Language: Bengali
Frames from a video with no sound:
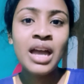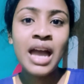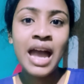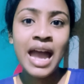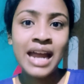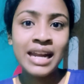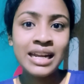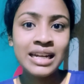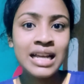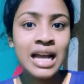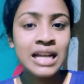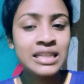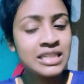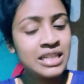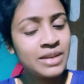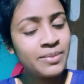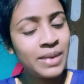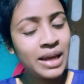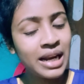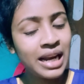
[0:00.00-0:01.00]
অ্যান্ড কাছে
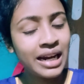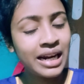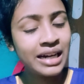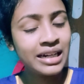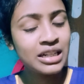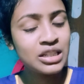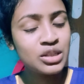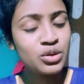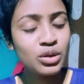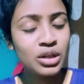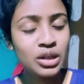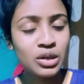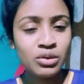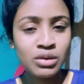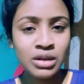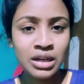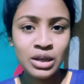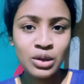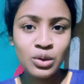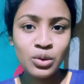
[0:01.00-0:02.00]
যে বেল আছে ওটাকেও
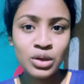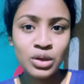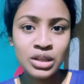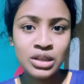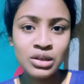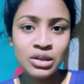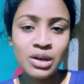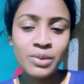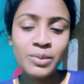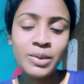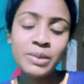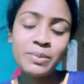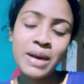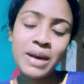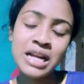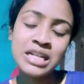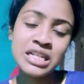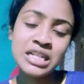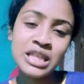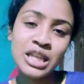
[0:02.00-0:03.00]
ক্লিক করে দিও আমার
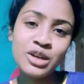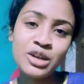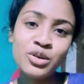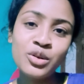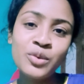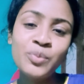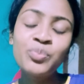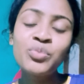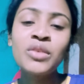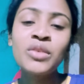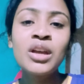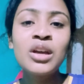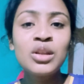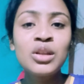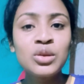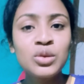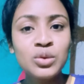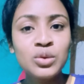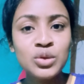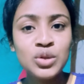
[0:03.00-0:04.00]
পাশে থেকো
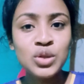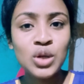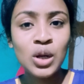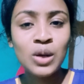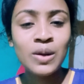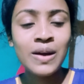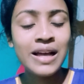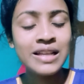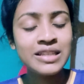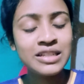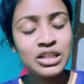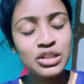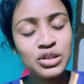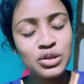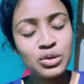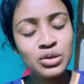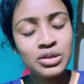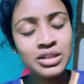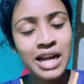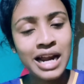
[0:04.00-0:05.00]
তো চলো আজকের
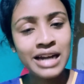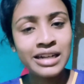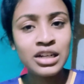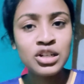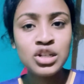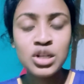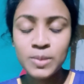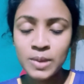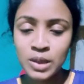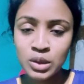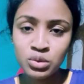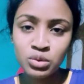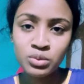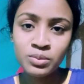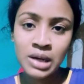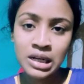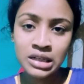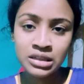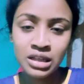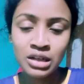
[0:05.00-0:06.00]
জন্য টাটা সবাই খুব
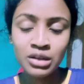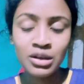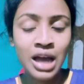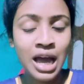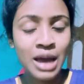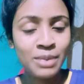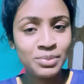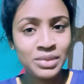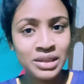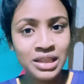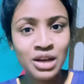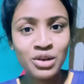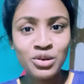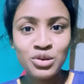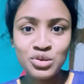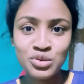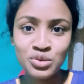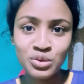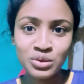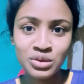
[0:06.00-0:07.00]
ভালো থাকো হ্যাপি থাকো
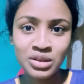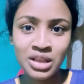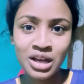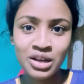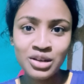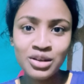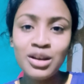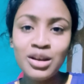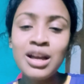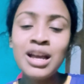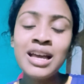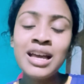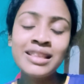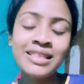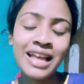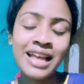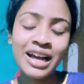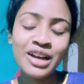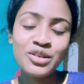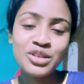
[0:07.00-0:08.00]
সুস্থ থাকো
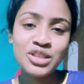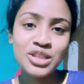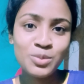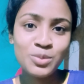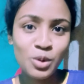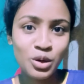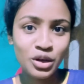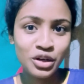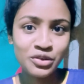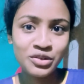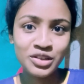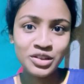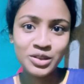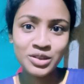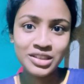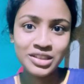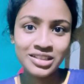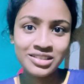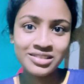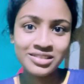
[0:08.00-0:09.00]
দেখা হচ্ছে পরের
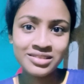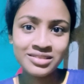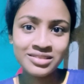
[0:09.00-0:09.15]
ভিডিওতে